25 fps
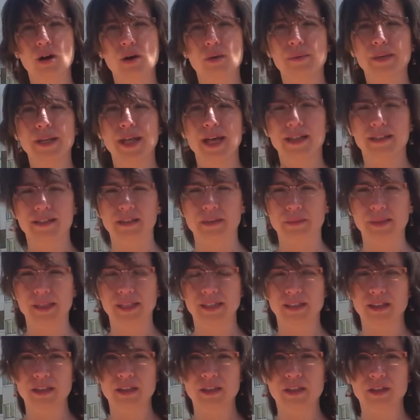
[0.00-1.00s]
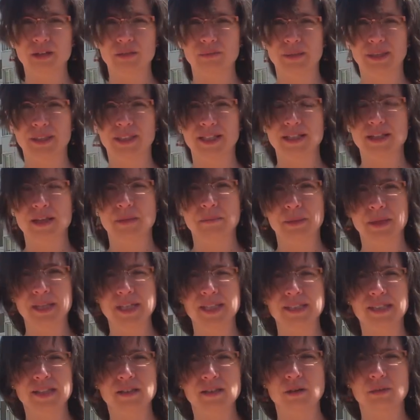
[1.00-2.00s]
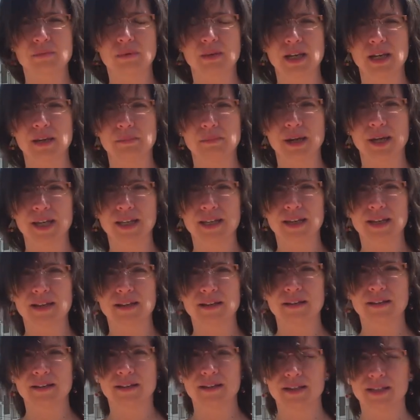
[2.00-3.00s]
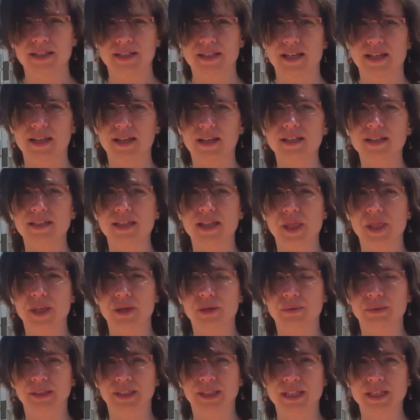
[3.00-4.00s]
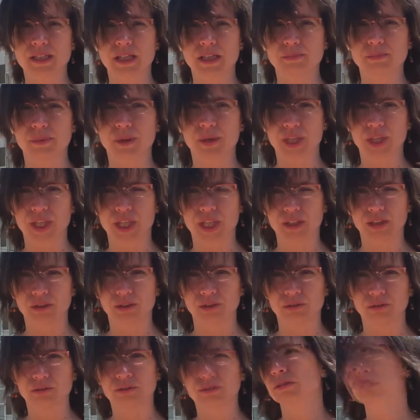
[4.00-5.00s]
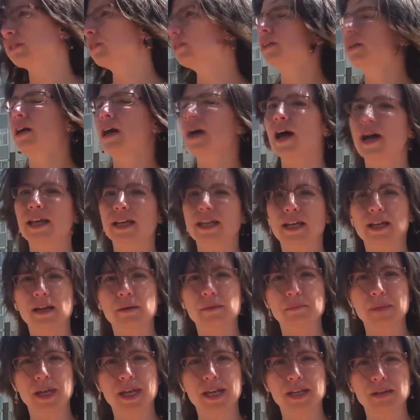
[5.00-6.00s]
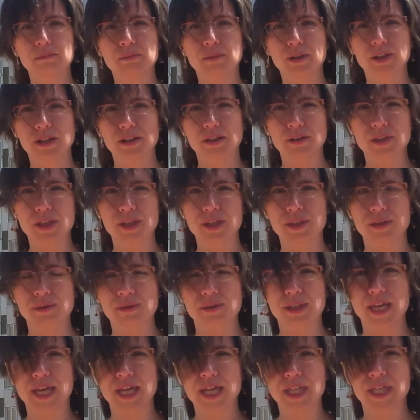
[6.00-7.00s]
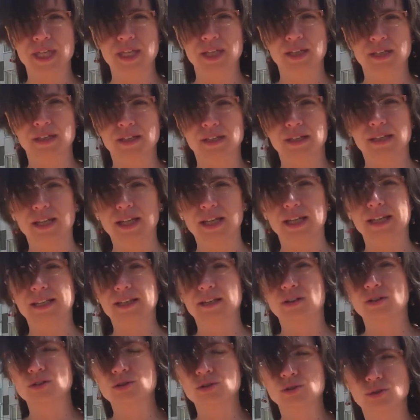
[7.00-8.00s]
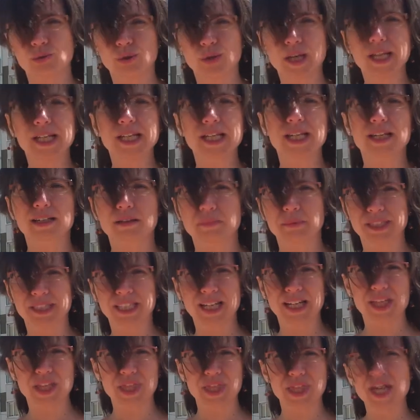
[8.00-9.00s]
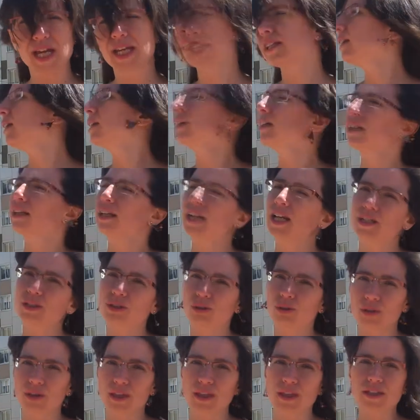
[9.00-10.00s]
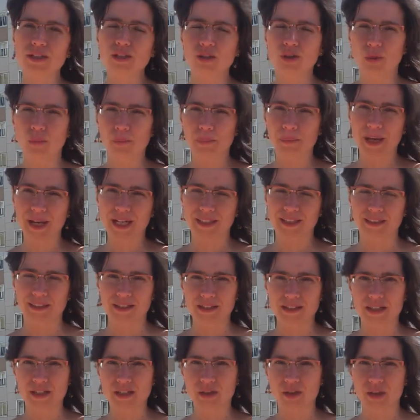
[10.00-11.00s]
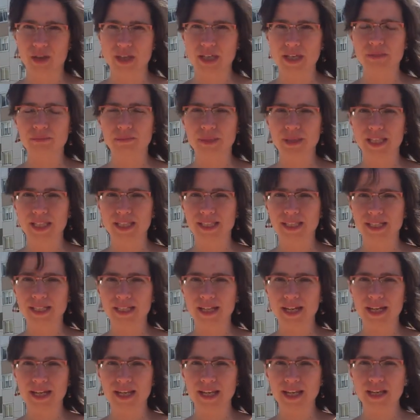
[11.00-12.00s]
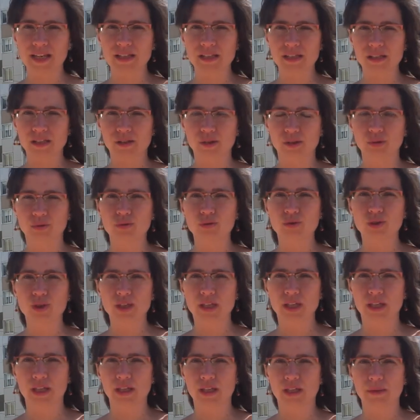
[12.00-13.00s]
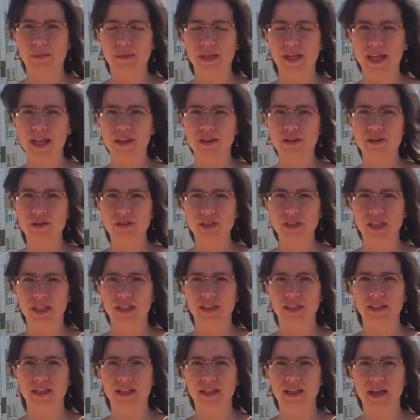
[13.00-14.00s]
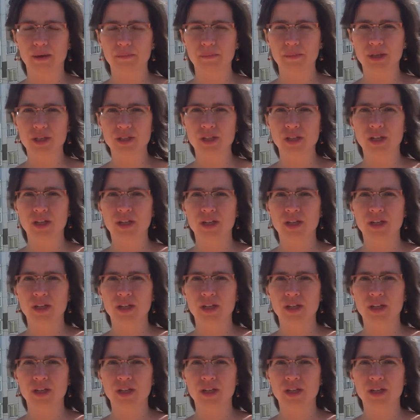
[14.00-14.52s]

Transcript: obra a rehabilitación, mientras que en países como Alemania se llega hasta el 56%. Hay que cambiar el modelo de ciudad y reconstruir y revitalizar las ciudades compactas, las ciudades mediterráneas con usos equilibrados e intercambios